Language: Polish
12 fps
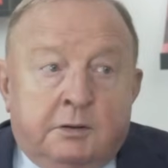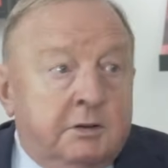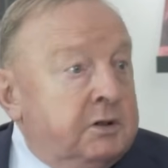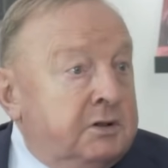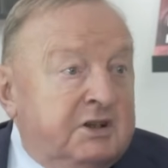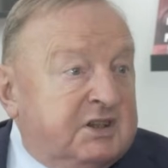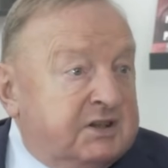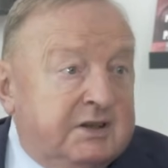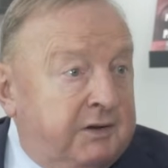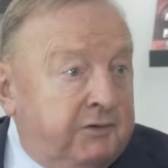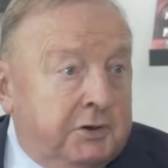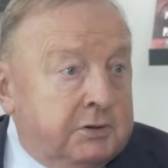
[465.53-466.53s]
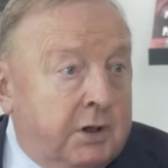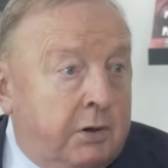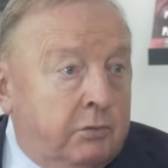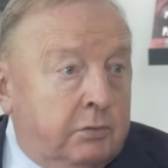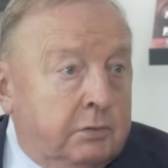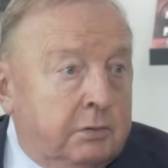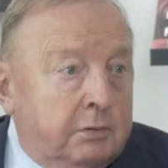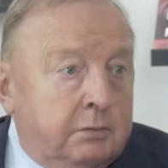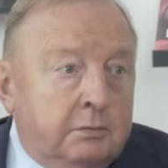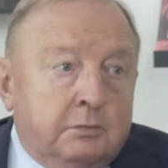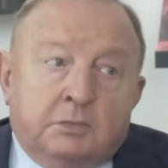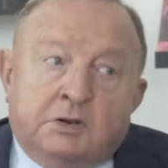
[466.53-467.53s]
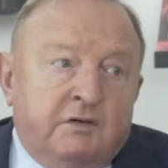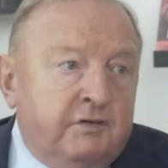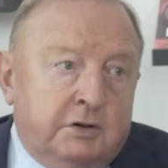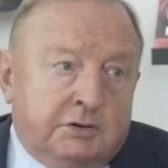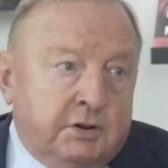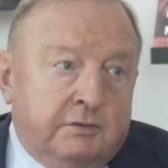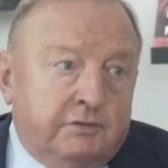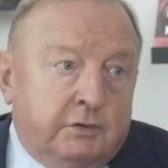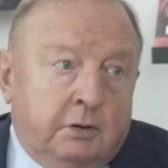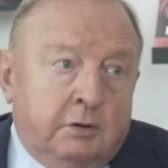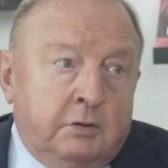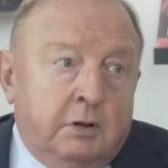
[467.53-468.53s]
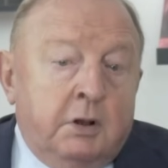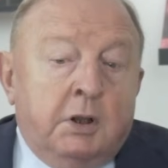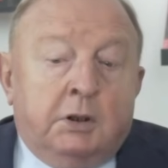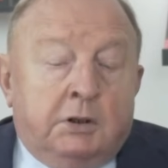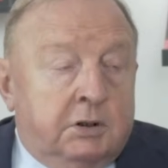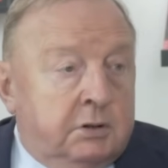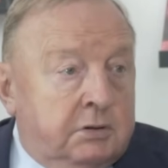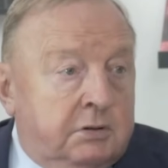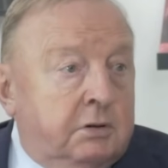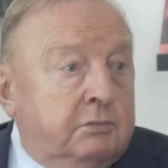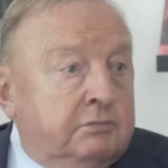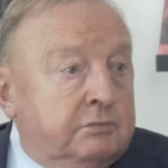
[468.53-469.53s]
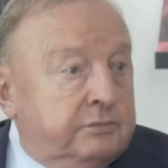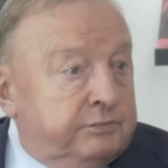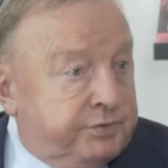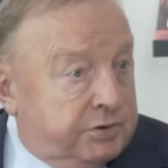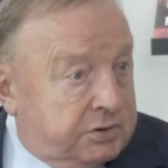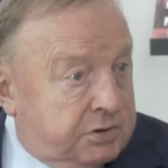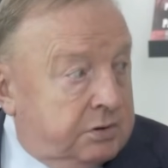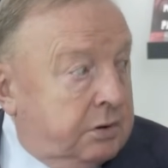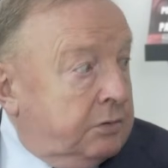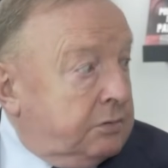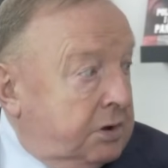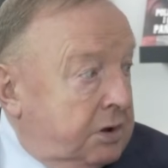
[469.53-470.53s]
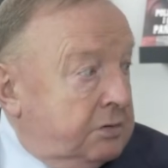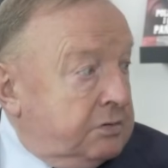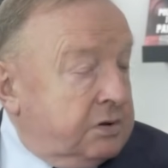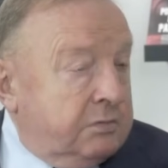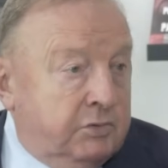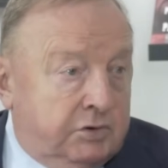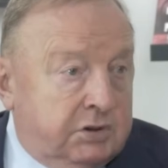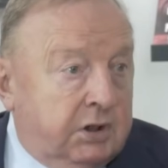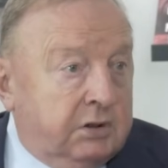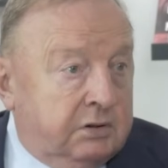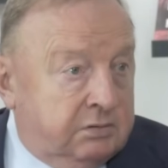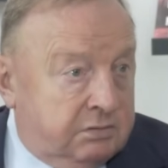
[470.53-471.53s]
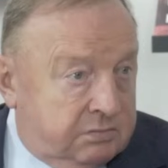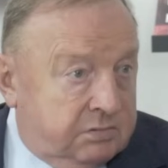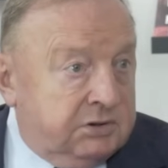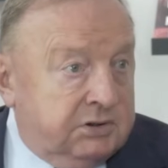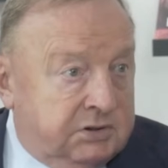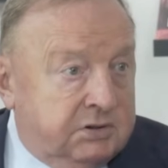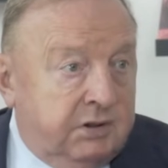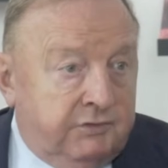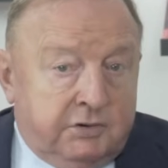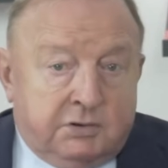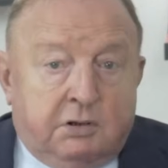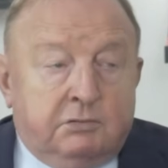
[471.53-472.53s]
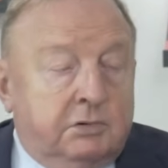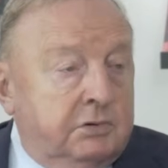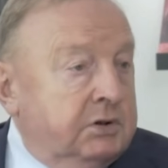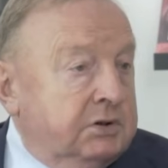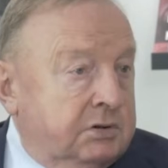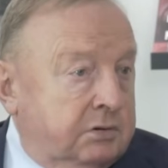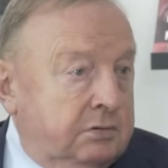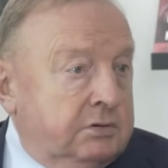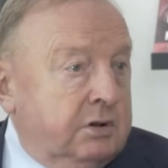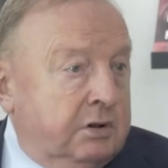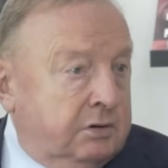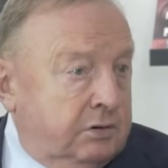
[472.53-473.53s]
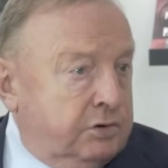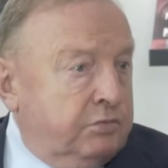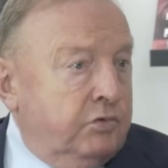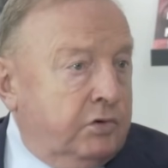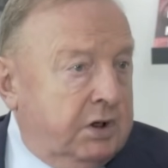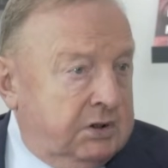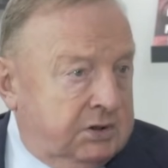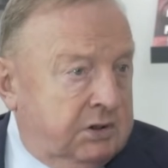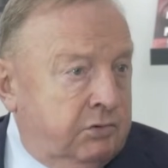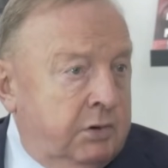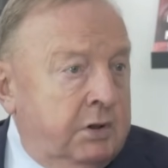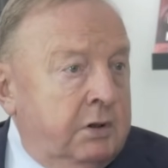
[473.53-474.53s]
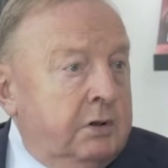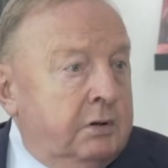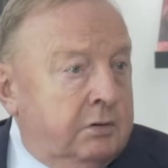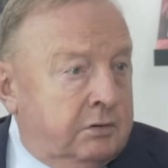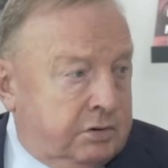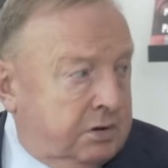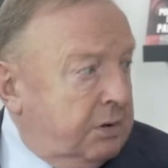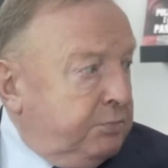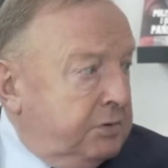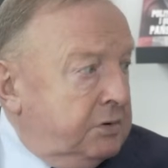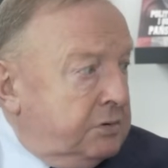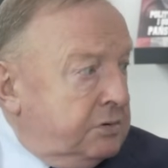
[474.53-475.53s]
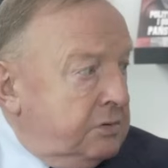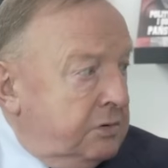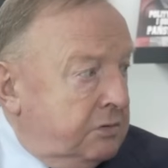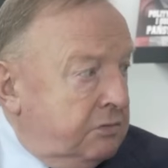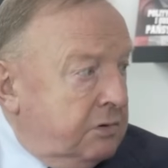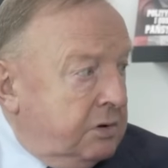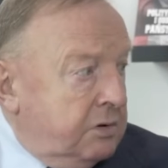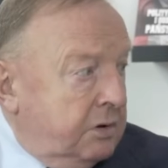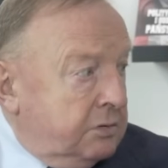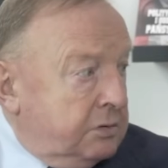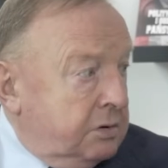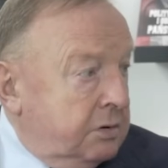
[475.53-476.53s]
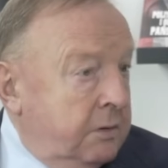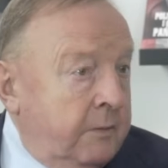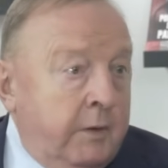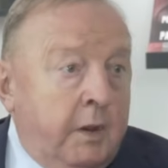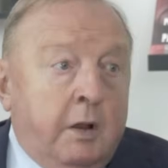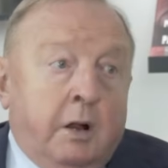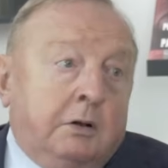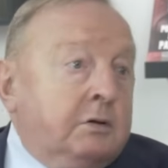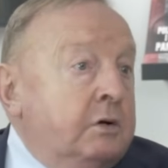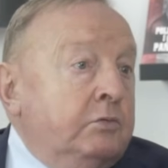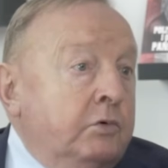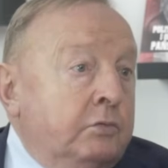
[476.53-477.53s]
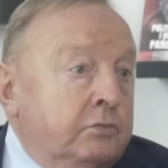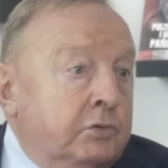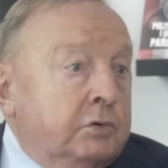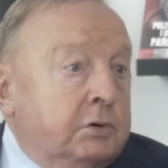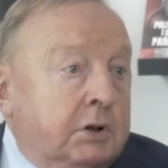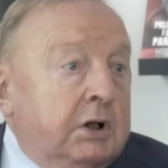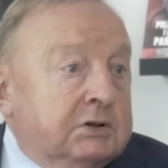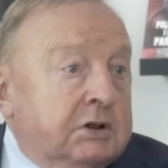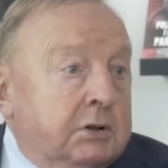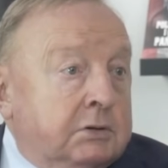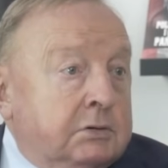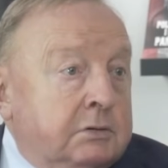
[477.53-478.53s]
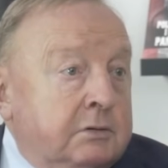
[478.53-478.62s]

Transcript: i nic nie wiedział. Nie wierzę w to. Jedyną przyczyną tego, że Mossad nic nie wiedział, to jest to, że ktoś mu kazał oślepnąć i ogłuchnąć. A kto mu mógł kazać?